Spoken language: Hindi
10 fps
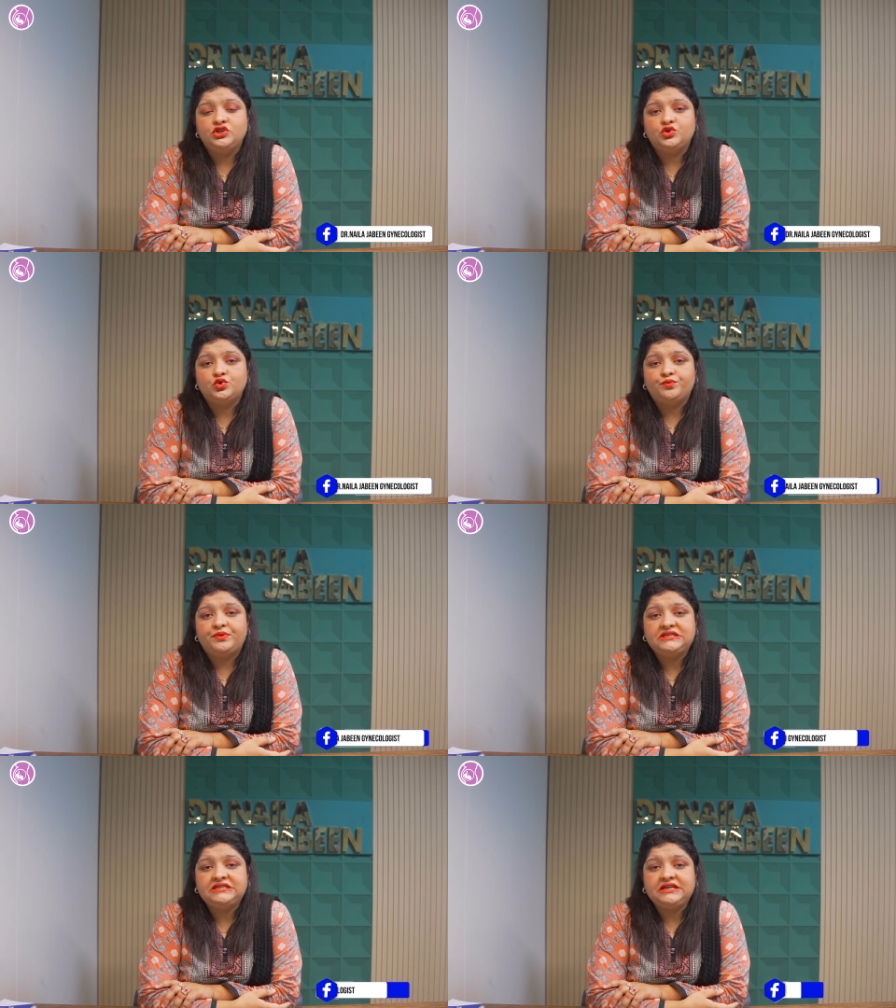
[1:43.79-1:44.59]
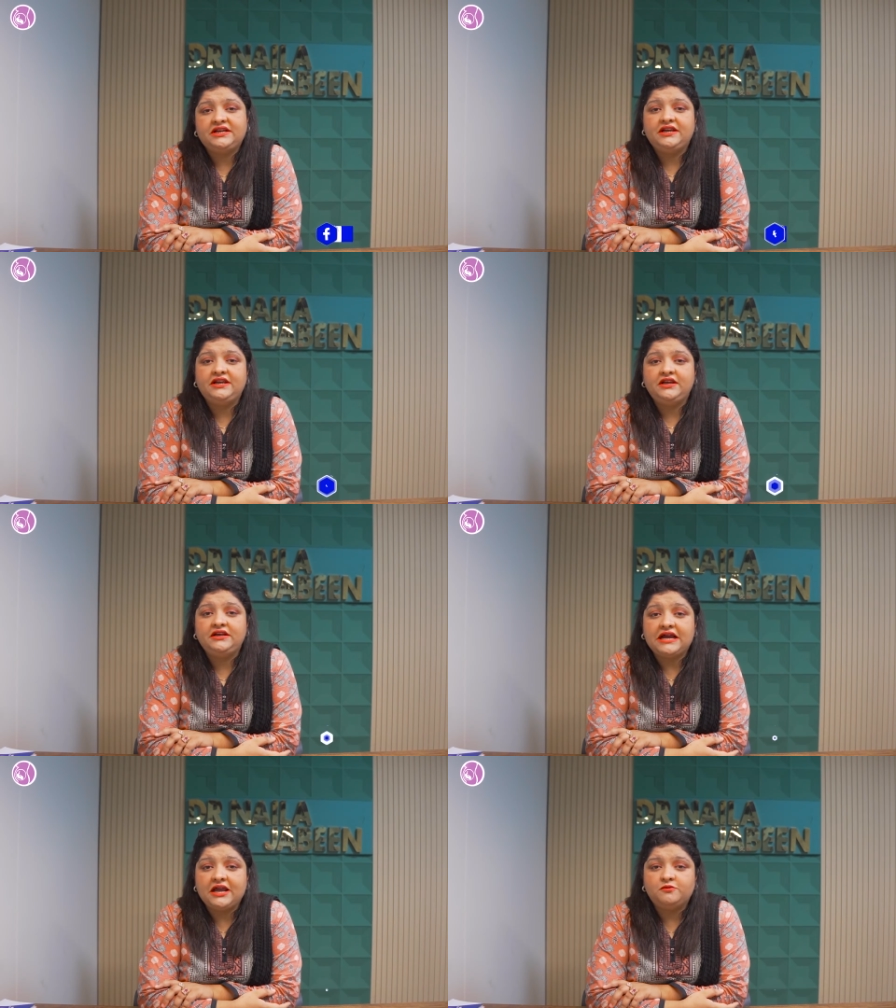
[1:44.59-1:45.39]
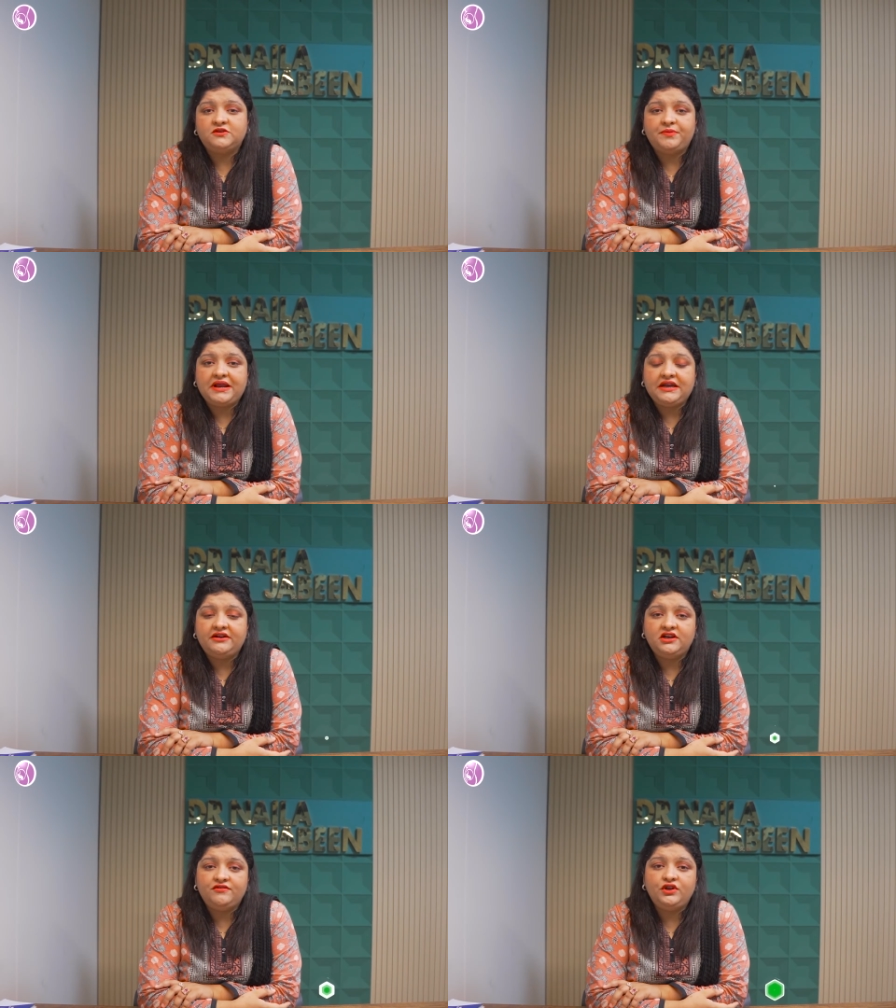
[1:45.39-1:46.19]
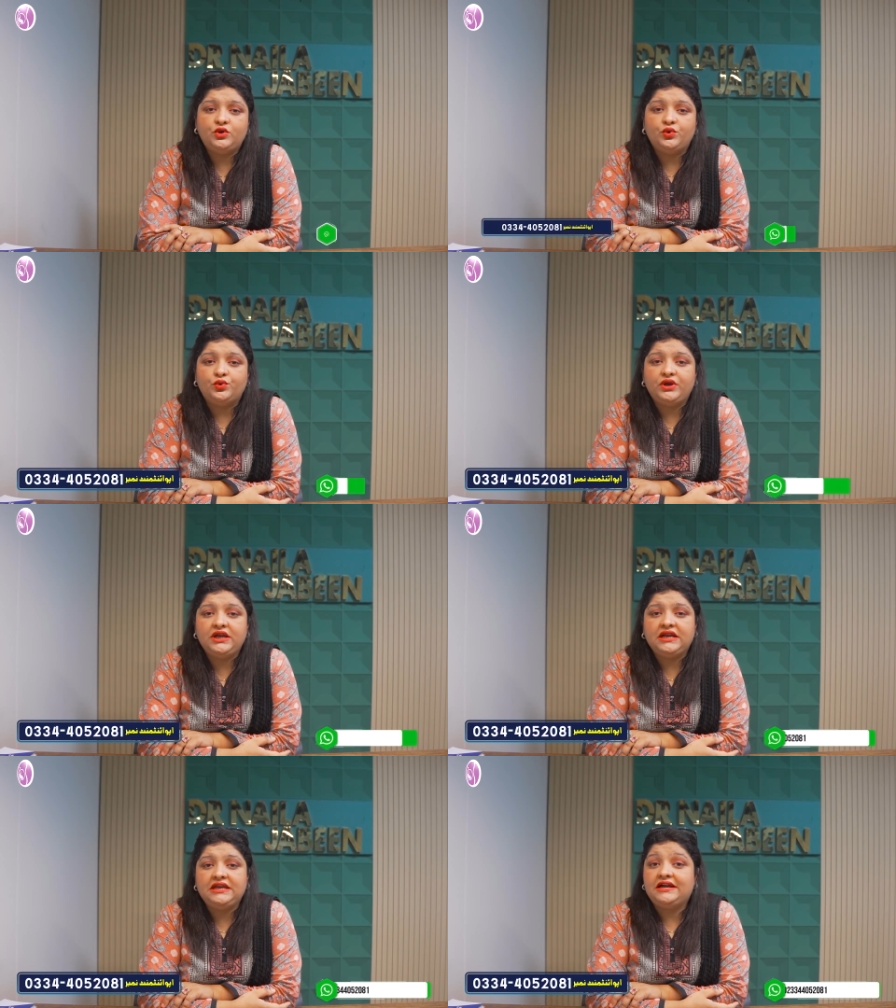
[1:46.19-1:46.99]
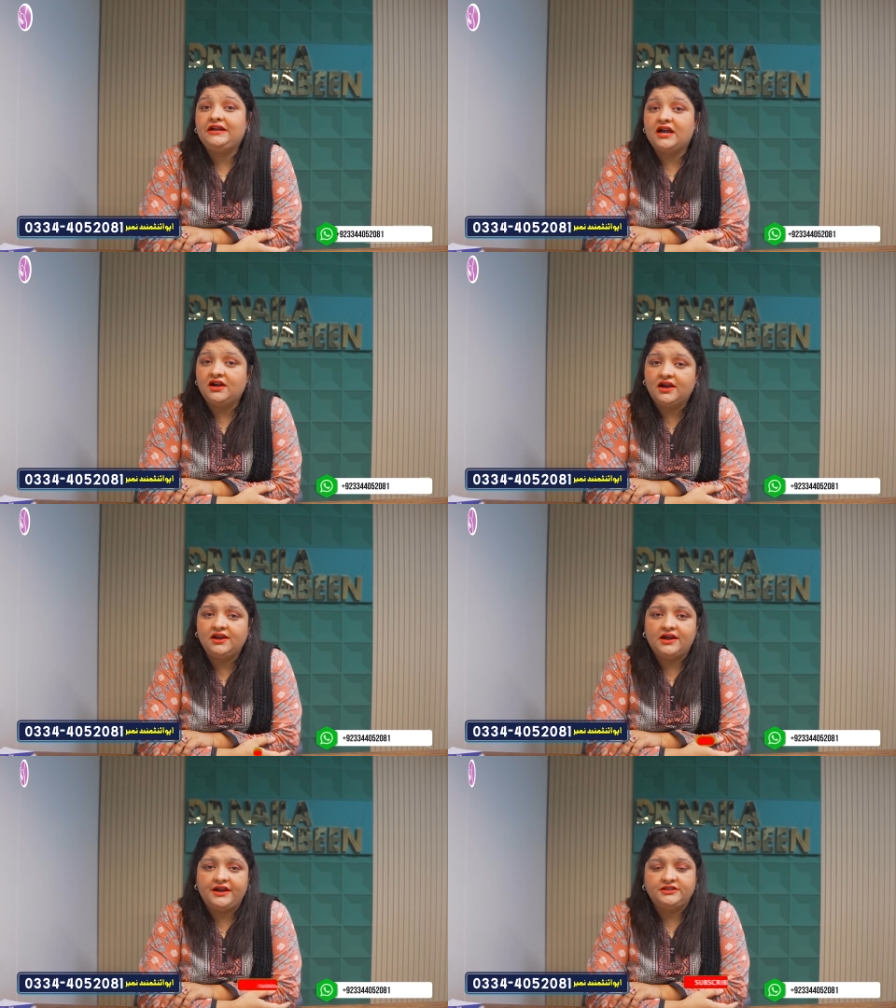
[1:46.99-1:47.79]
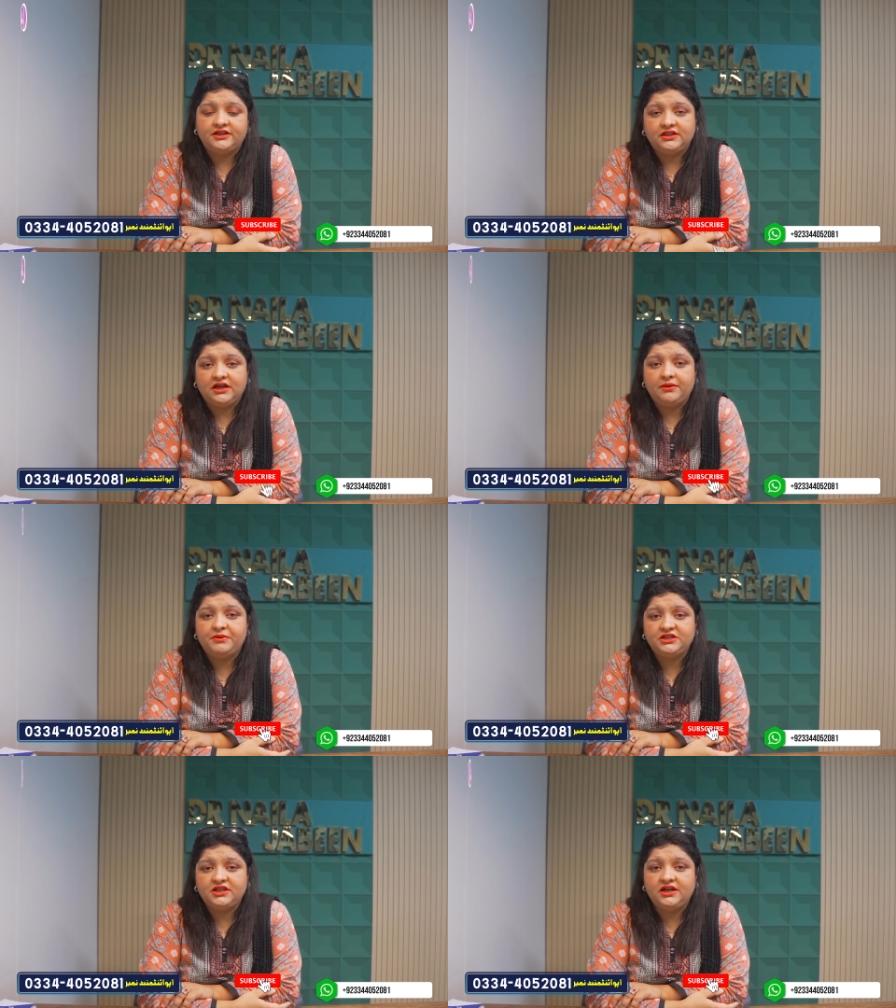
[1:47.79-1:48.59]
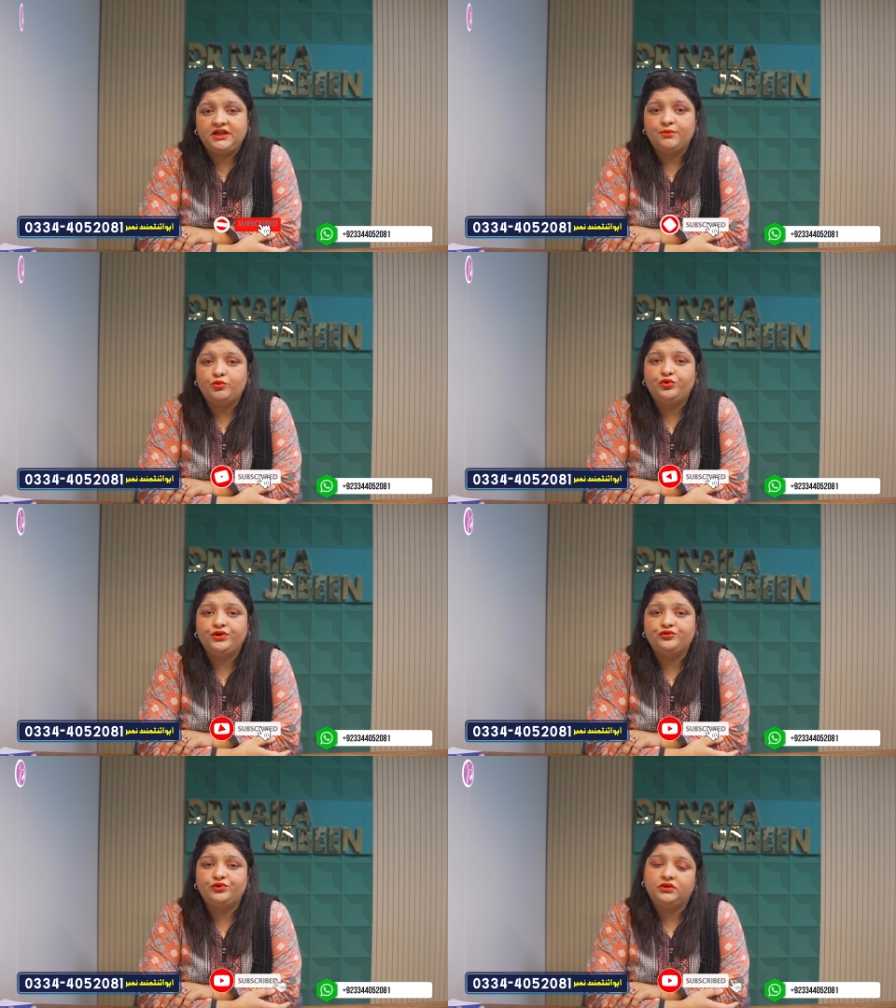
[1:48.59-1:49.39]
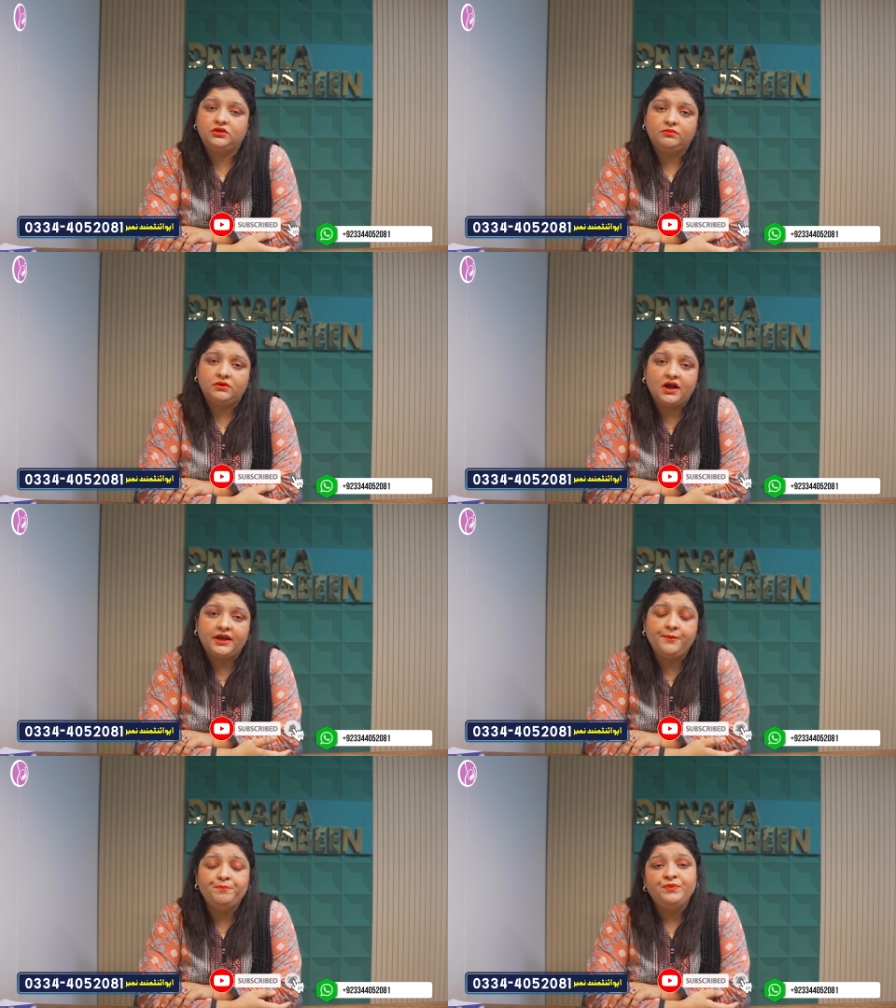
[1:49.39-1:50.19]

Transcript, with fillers: जो बच्चे की टाइम से पहले डिलीवरी को रोकने के लिए एक टांका लगाया जाता है बच्चेदानी के मुंह की सूरत आगे